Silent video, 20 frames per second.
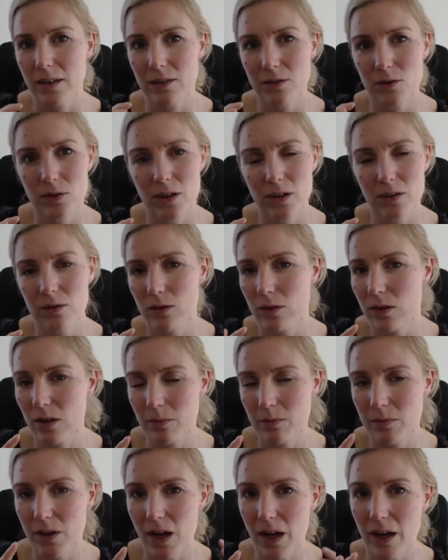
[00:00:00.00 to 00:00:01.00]
Also das
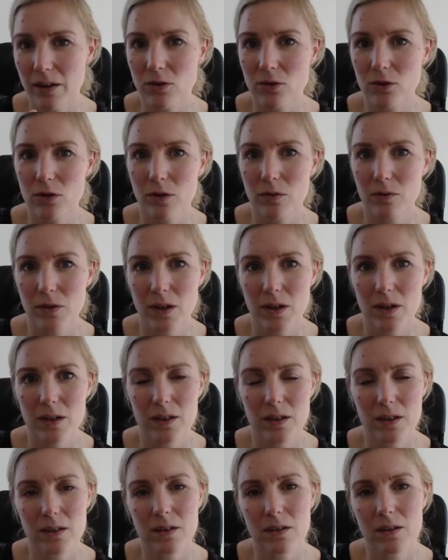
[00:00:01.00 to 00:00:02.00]
ähm, der eine Stoff, der da
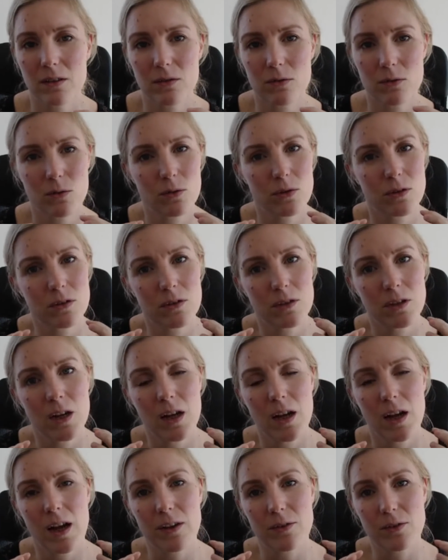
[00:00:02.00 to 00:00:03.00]
drin ist und
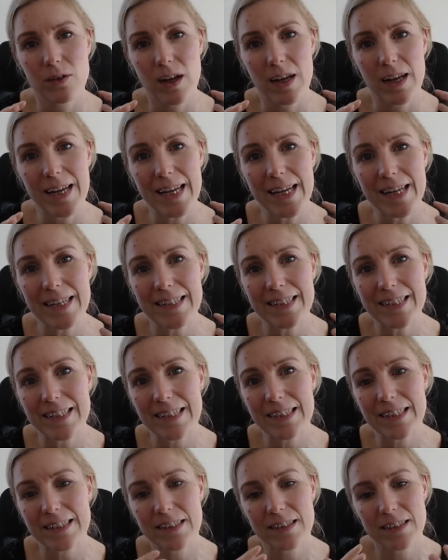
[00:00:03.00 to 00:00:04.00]
also der
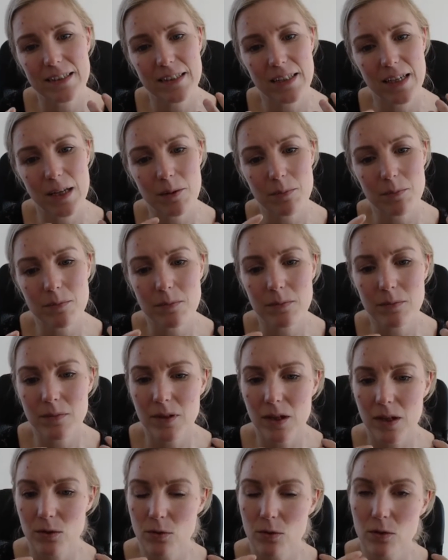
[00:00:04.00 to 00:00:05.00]
ähnelt dem
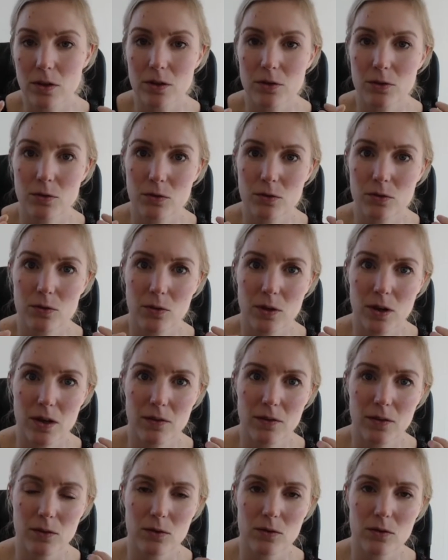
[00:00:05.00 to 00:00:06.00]
natürlichen
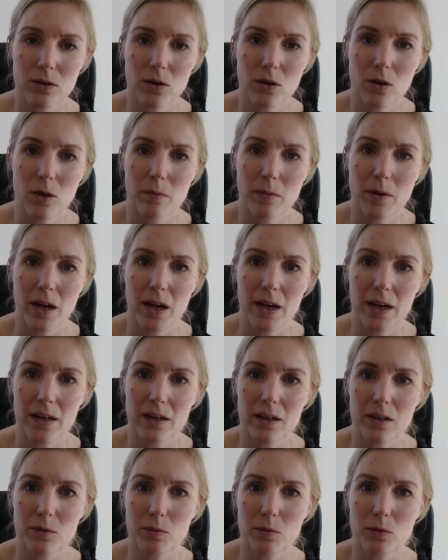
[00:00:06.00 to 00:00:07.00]
Östrogen, was unser Körper
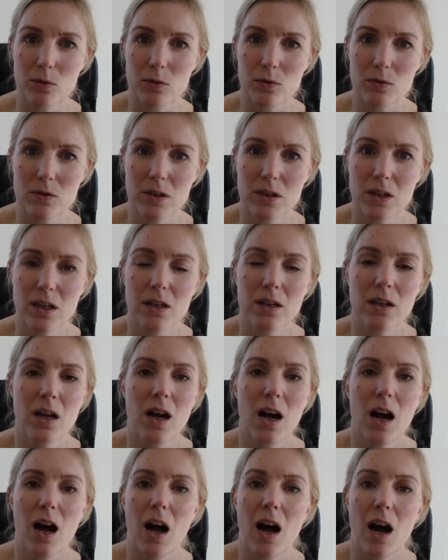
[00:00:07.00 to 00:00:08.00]
eigentlich produziert,
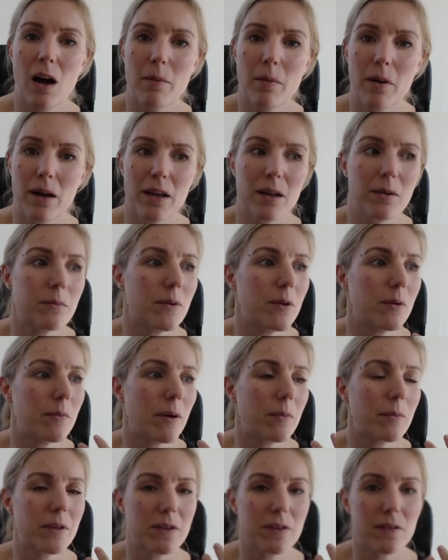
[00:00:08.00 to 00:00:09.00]
aber eben
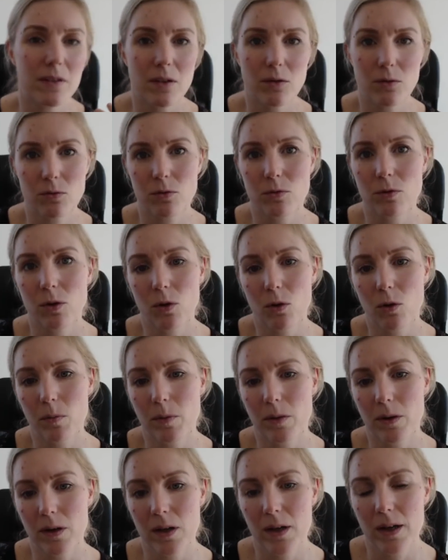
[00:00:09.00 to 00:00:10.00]
immer mit dieser
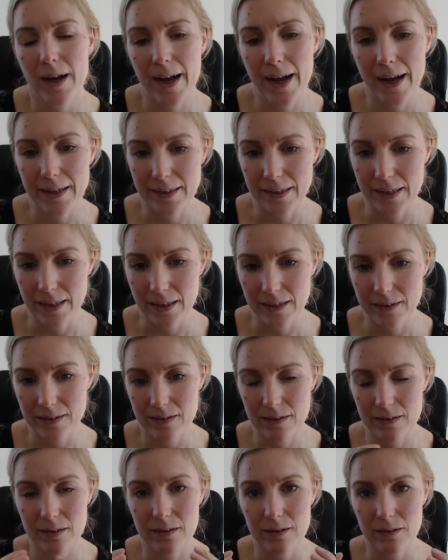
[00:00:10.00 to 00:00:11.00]
Ethylgruppe angehängt.
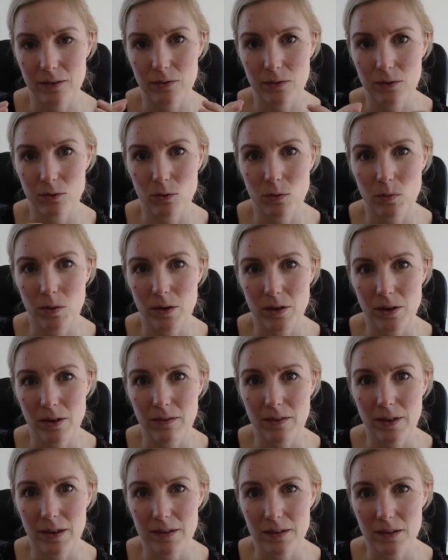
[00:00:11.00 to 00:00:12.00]
Das ist das, was
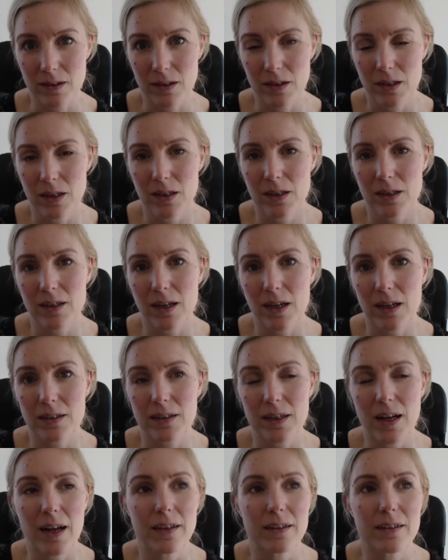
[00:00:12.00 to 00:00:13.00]
üblicherweise da
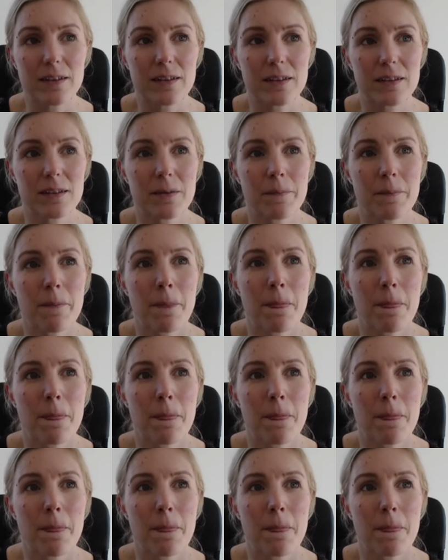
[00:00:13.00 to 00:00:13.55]
dran ist.